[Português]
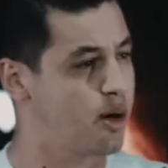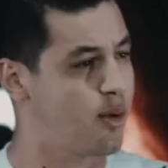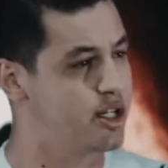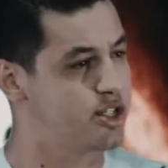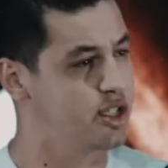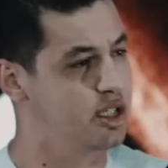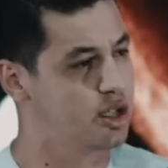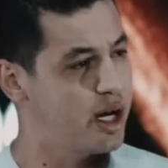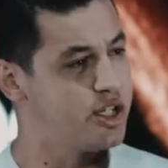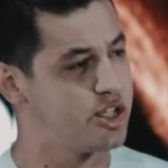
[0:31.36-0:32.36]
o Haiti.
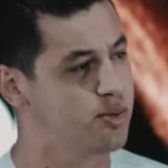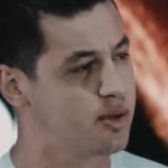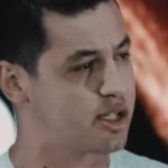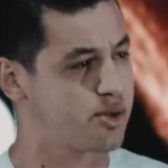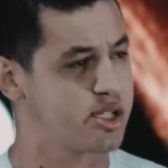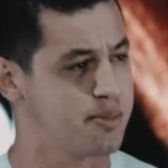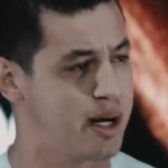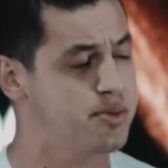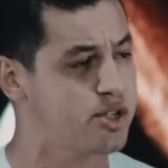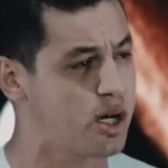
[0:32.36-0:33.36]
No Haiti, uma das coisas que
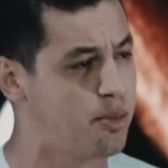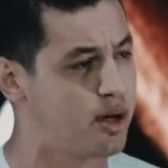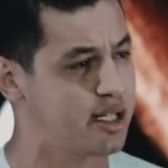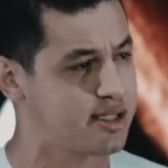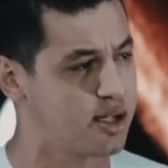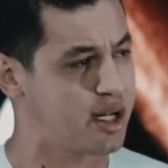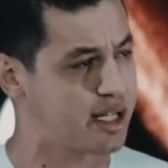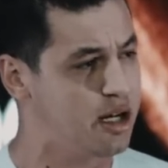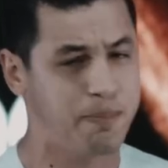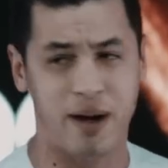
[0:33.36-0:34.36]
mais me chamou a atenção
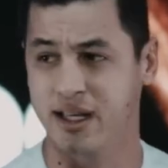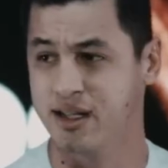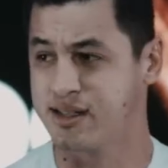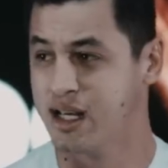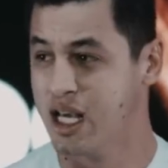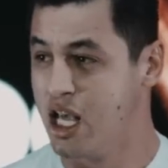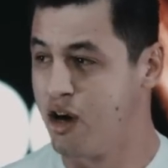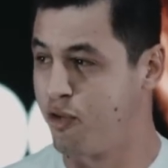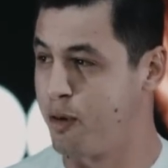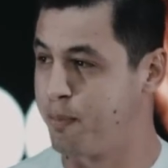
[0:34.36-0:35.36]
naquele país
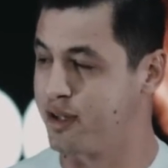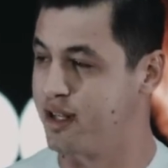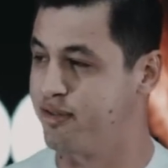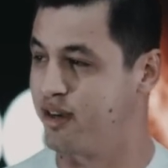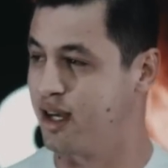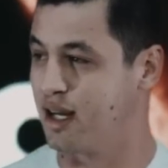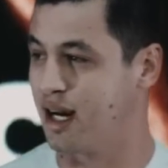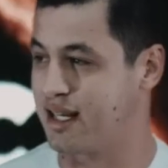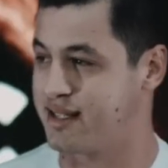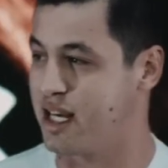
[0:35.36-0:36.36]
foi poder ver
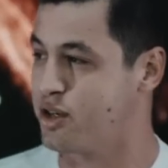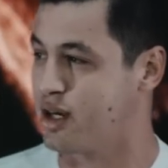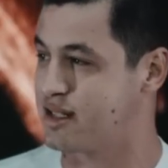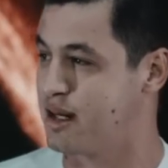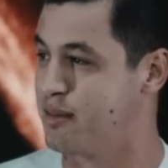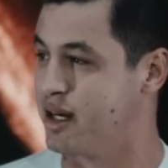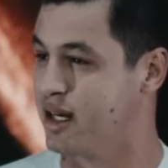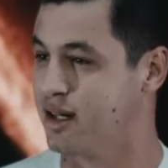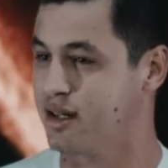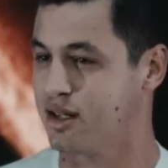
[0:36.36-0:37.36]
às 7 horas da
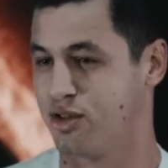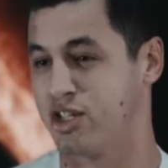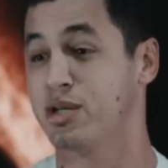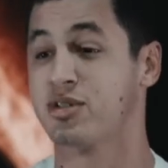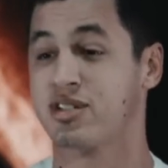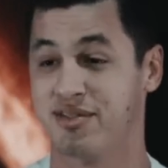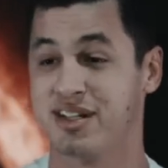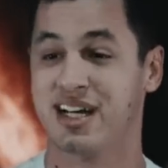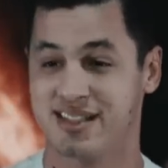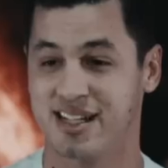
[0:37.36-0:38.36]
manhã, nós tínhamos que
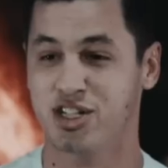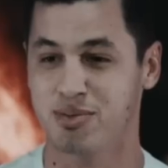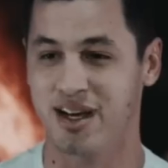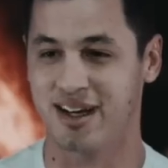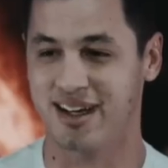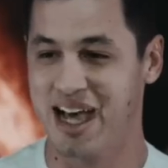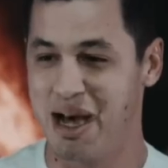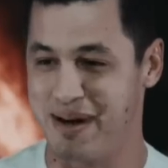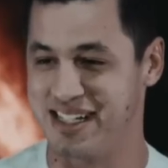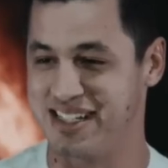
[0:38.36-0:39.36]
levantar às 7 e meia,
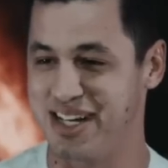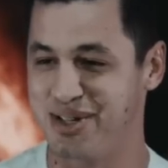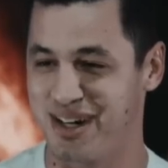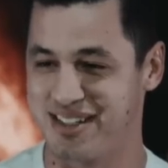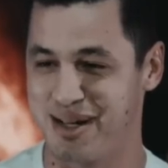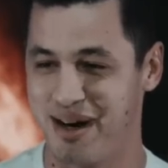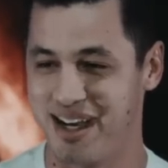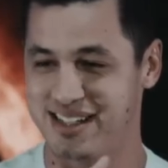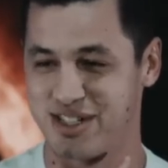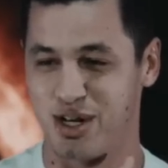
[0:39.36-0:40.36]
mas às 7 horas da
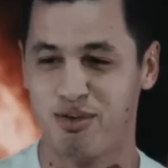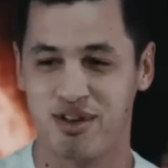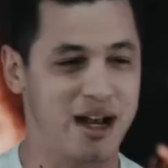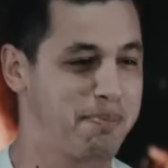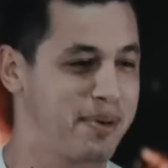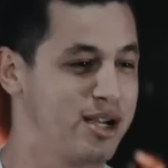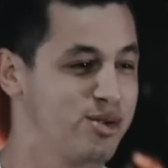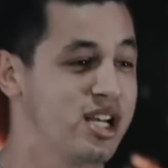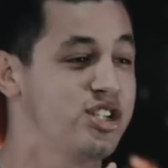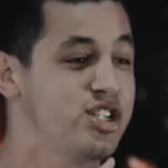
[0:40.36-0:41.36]
manhã você já ouvia na praia
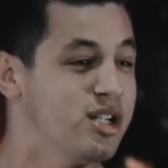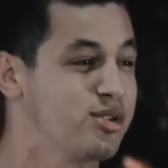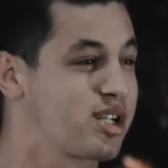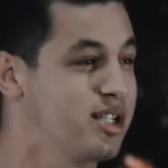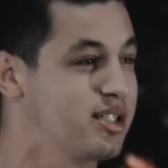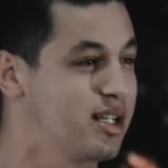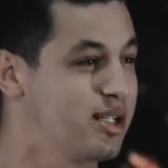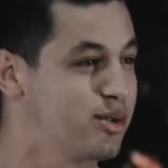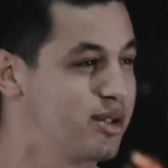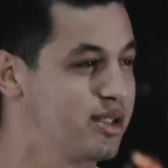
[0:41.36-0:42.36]
os haitianos
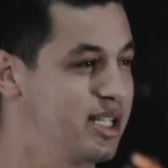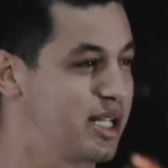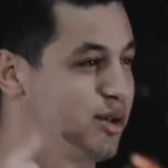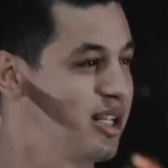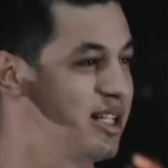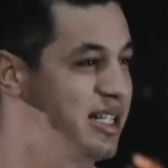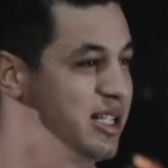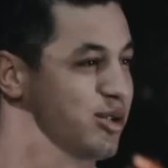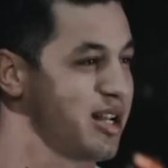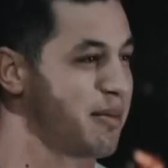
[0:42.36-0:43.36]
cantando e adorando a
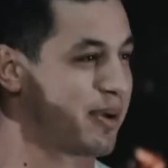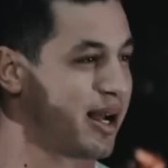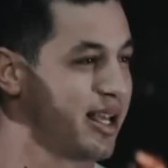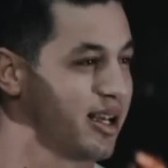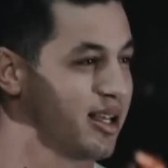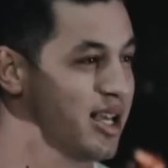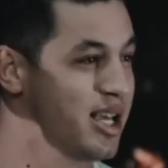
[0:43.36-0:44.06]
Deus na praia.